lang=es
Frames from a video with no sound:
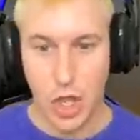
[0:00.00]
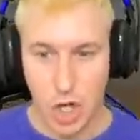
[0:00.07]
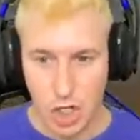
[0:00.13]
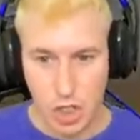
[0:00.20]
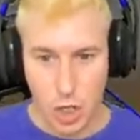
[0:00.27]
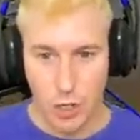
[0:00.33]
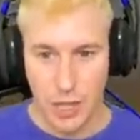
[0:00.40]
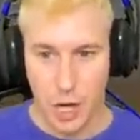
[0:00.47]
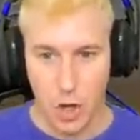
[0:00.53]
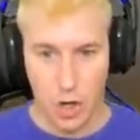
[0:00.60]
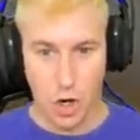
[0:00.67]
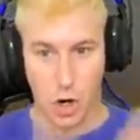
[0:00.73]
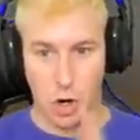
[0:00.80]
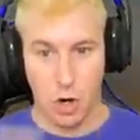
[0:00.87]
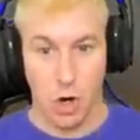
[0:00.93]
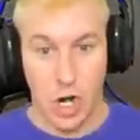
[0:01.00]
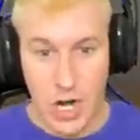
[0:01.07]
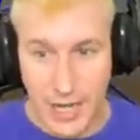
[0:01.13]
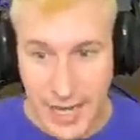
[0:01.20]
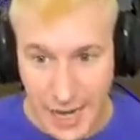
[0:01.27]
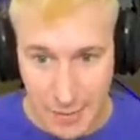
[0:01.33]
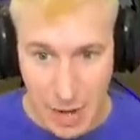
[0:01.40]
Dos códigos rojo.
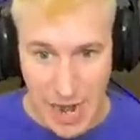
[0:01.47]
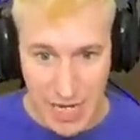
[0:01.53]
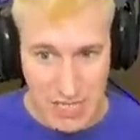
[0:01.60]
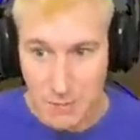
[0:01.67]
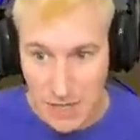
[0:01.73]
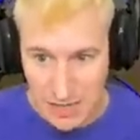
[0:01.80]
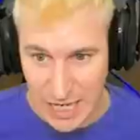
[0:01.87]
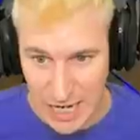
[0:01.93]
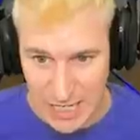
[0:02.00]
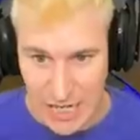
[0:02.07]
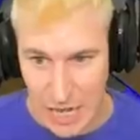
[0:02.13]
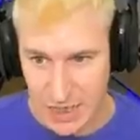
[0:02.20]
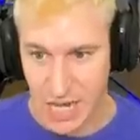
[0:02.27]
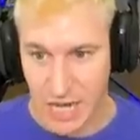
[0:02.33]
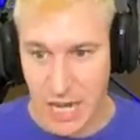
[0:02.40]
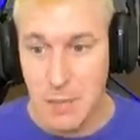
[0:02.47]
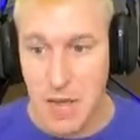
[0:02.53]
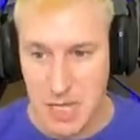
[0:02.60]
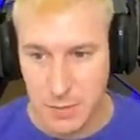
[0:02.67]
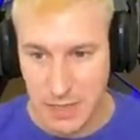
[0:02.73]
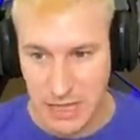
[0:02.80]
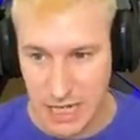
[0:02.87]
¿Qué más me tienes que hacer? ¿Qué
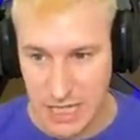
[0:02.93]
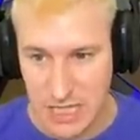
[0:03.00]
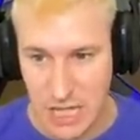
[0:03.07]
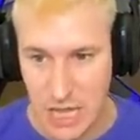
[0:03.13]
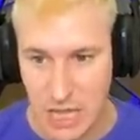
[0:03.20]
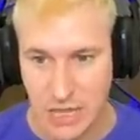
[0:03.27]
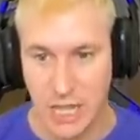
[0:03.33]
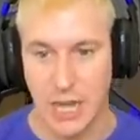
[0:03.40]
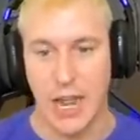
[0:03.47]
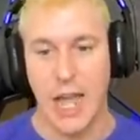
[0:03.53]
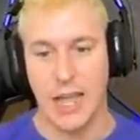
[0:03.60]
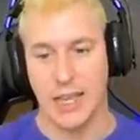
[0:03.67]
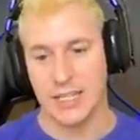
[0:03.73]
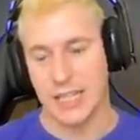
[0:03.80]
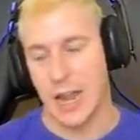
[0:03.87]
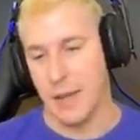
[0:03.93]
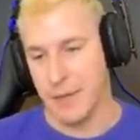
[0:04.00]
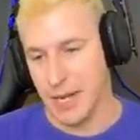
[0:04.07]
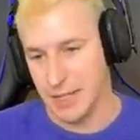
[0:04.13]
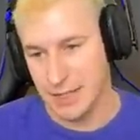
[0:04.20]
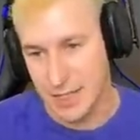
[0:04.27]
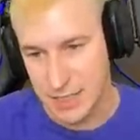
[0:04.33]
más me tienes que decir? Ahí está,
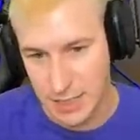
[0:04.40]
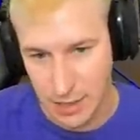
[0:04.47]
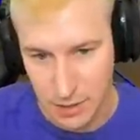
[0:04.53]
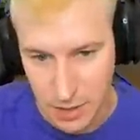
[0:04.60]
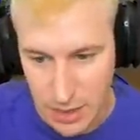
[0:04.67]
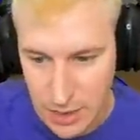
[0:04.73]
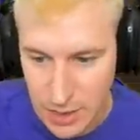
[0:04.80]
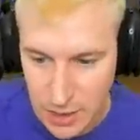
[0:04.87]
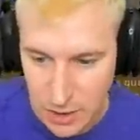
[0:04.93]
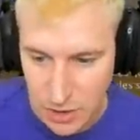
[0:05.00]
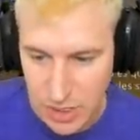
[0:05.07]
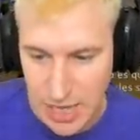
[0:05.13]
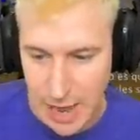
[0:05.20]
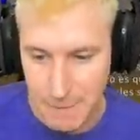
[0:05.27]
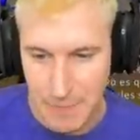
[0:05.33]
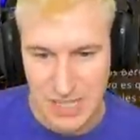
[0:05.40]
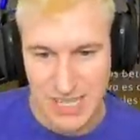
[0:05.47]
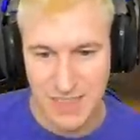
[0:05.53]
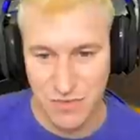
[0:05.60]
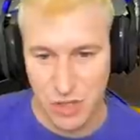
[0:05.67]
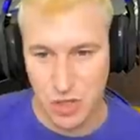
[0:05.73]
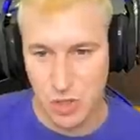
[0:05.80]
veretas, tío. O sea,
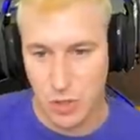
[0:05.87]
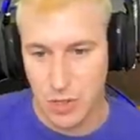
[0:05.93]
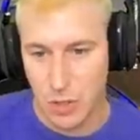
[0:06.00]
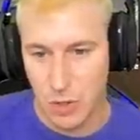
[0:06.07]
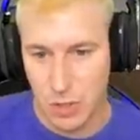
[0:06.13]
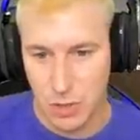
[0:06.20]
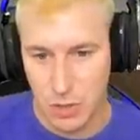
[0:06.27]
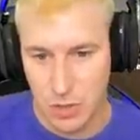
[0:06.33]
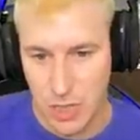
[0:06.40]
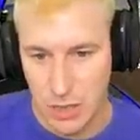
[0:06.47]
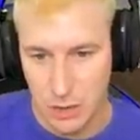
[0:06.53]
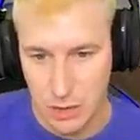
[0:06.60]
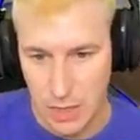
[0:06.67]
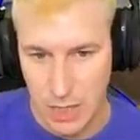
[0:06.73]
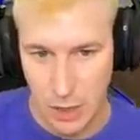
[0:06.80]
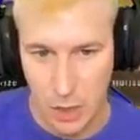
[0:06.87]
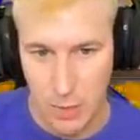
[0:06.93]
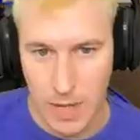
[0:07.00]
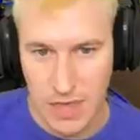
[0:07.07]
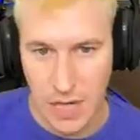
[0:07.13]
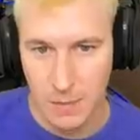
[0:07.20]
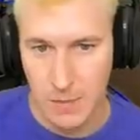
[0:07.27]
pasan dos códigos rojo, tío. Y
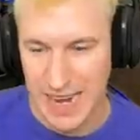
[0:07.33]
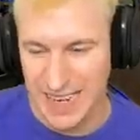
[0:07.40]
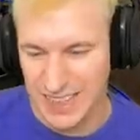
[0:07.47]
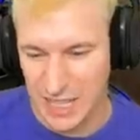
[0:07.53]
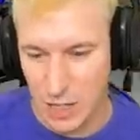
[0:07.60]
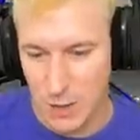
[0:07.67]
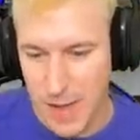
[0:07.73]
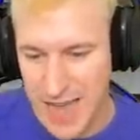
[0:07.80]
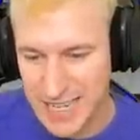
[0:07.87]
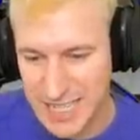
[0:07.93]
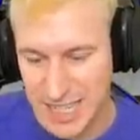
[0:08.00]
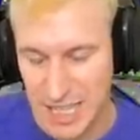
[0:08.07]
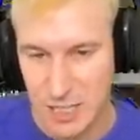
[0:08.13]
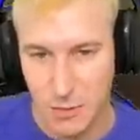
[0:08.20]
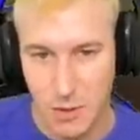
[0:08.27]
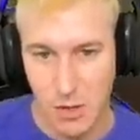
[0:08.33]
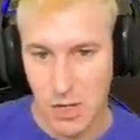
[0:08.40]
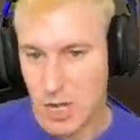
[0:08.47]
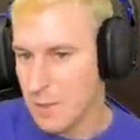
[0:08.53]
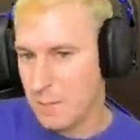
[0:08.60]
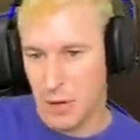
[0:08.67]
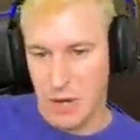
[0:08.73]
luego me hace el baiteo vastísimo
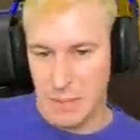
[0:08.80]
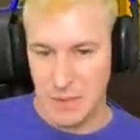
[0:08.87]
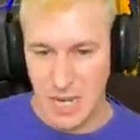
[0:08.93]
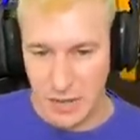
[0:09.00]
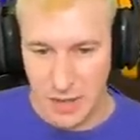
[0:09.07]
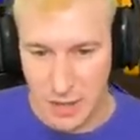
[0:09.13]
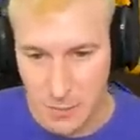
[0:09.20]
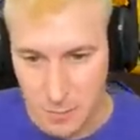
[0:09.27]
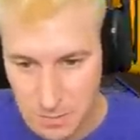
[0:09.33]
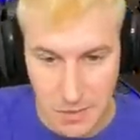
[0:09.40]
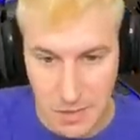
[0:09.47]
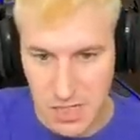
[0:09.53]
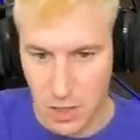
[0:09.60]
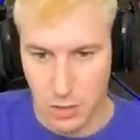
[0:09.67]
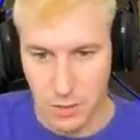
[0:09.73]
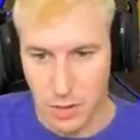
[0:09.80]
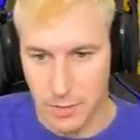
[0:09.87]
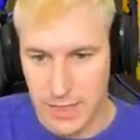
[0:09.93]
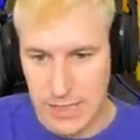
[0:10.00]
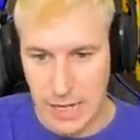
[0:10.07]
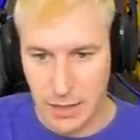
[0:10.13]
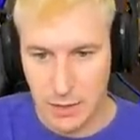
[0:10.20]
para una mierda. A ver si lo veo
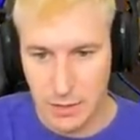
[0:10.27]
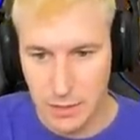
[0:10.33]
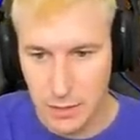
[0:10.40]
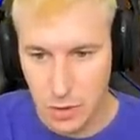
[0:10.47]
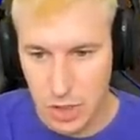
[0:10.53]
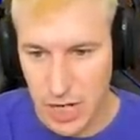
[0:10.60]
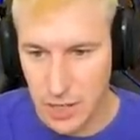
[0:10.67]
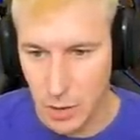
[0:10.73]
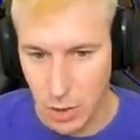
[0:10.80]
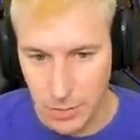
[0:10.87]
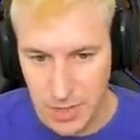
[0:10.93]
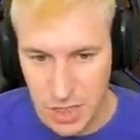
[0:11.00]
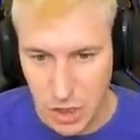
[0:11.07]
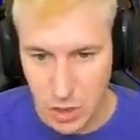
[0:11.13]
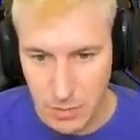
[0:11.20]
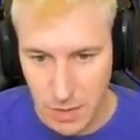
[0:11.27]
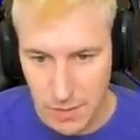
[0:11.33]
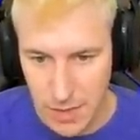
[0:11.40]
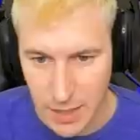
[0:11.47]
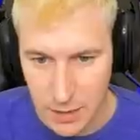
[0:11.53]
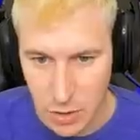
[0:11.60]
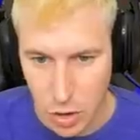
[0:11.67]
pasar. O sea, no lo he visto en mi
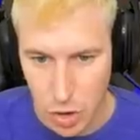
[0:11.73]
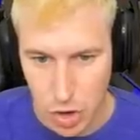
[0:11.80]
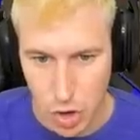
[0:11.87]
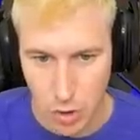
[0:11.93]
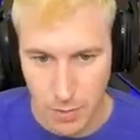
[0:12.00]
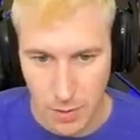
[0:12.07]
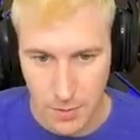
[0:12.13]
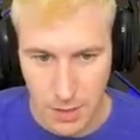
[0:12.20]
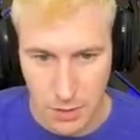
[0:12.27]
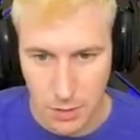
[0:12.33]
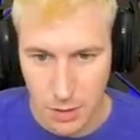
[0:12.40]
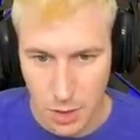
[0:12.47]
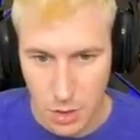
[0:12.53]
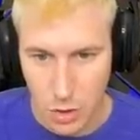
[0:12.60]
vida, os lo prometo.